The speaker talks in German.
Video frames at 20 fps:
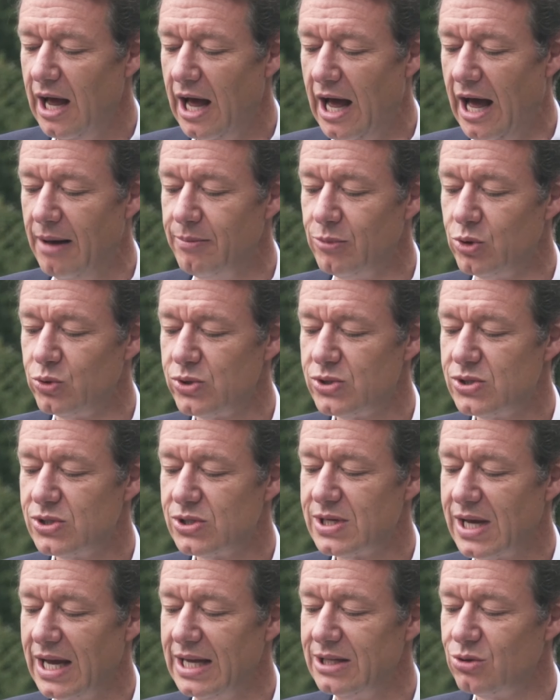
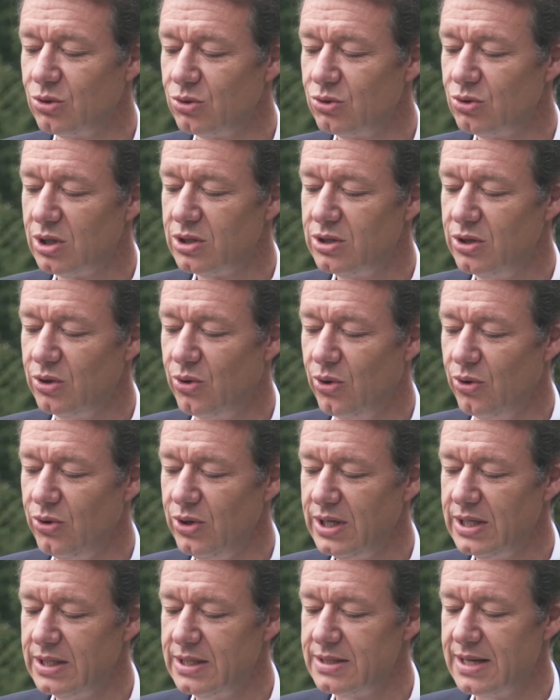Amundsens Rettung durch die
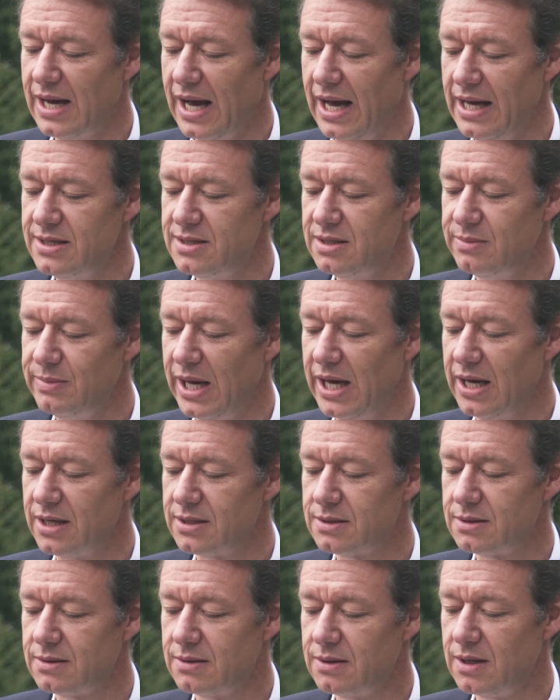Könige des
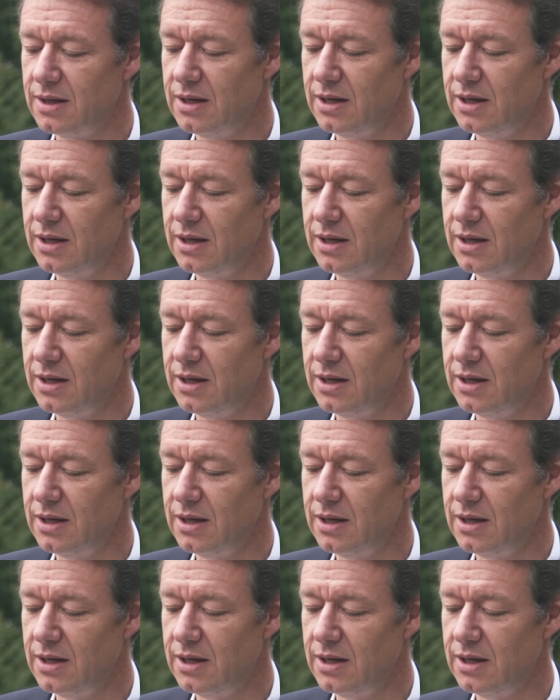Eismeers.